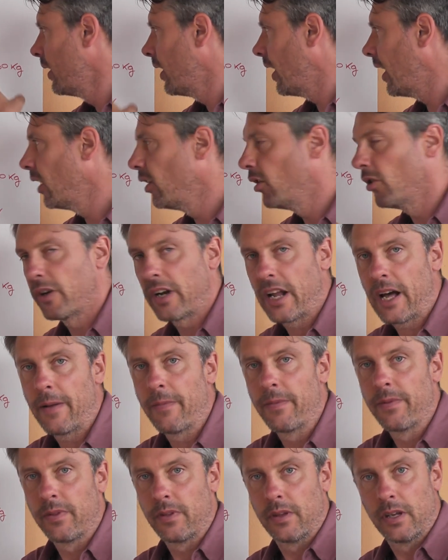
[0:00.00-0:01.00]

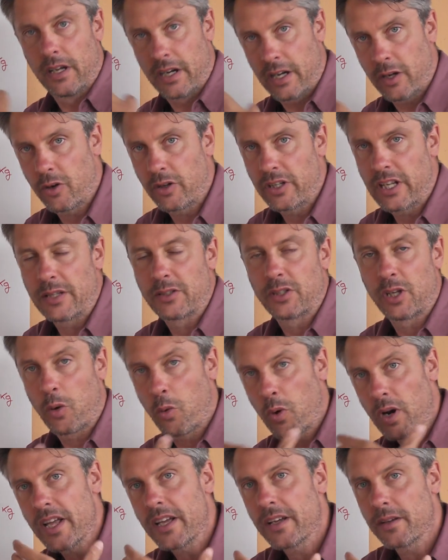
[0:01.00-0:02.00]
allora Ricordiamoci,
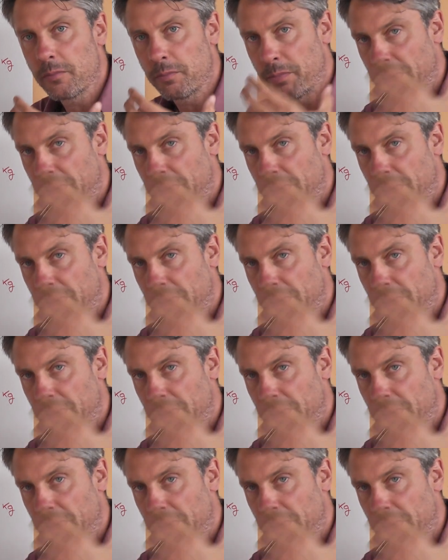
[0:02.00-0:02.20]
quale,